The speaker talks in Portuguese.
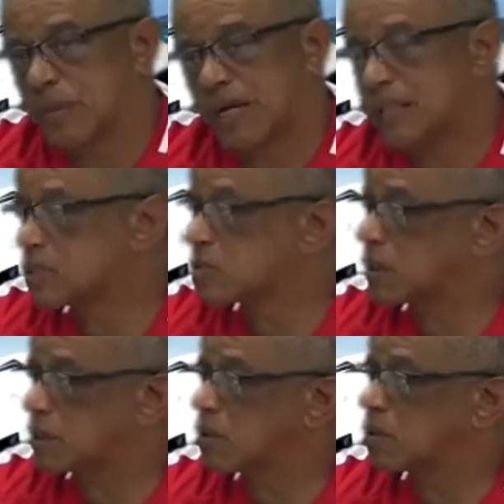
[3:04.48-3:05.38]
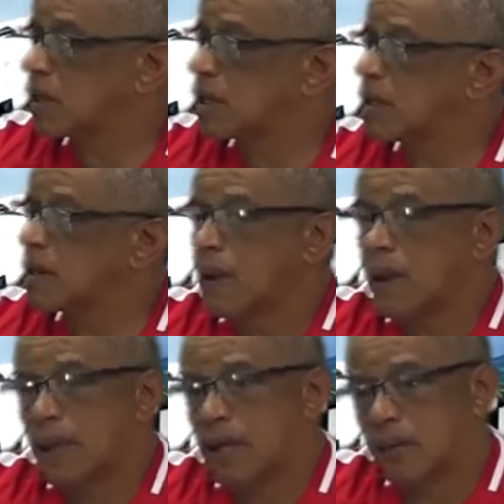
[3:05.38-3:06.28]
é uma área espetacular,
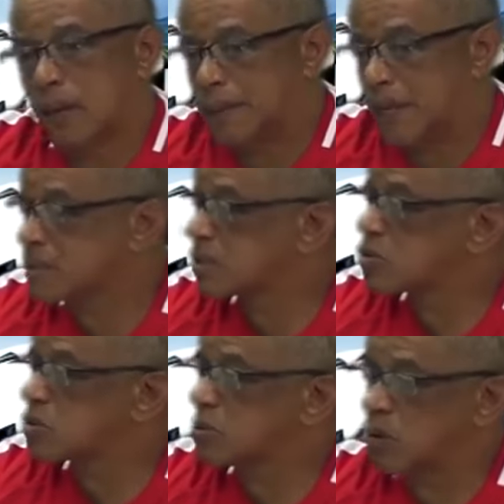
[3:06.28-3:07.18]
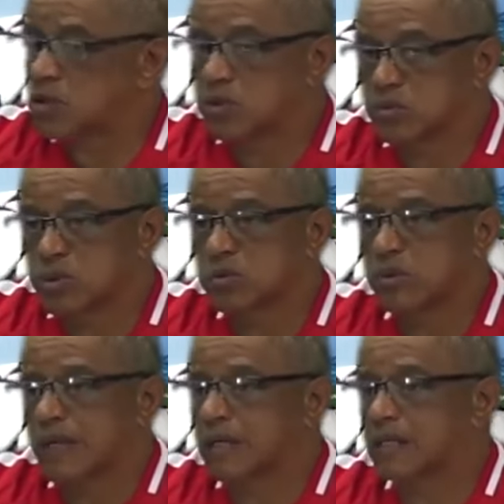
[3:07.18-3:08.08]
é uma praça de esportes muito
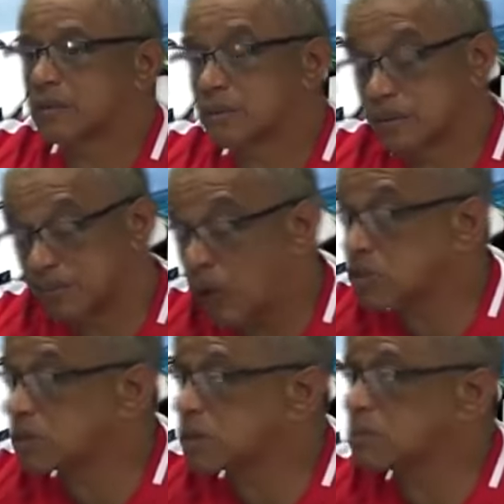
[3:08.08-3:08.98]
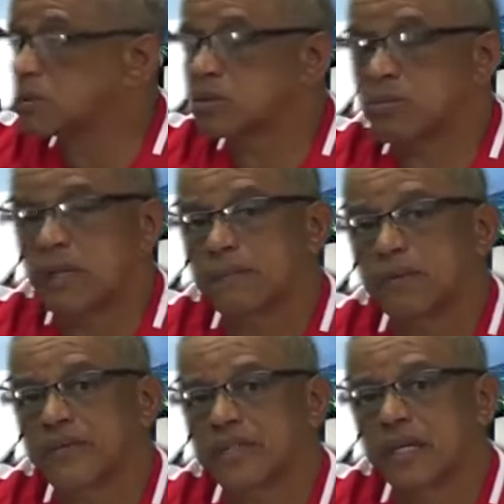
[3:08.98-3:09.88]
bacana, que pode ser muito bem
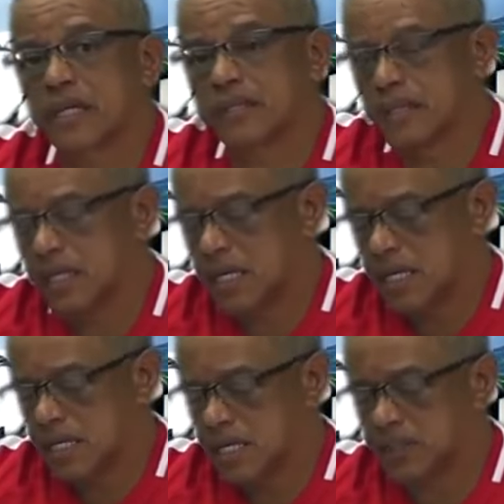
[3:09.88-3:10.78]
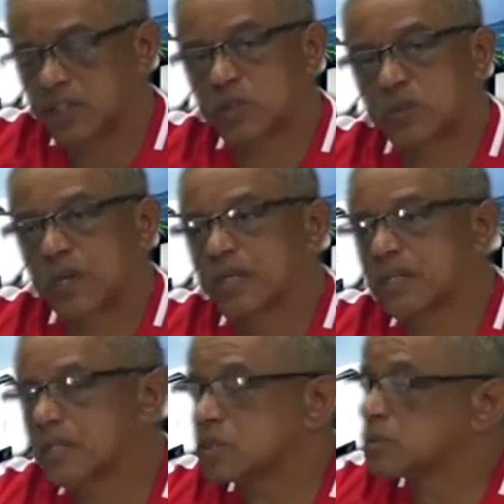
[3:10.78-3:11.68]
aproveitada e a gente espera
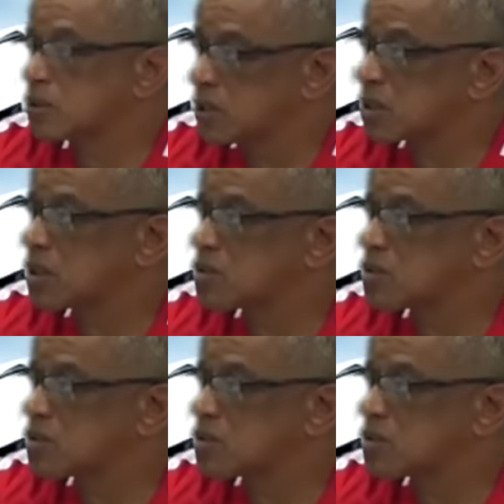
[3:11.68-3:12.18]
aí que esse projeto tenha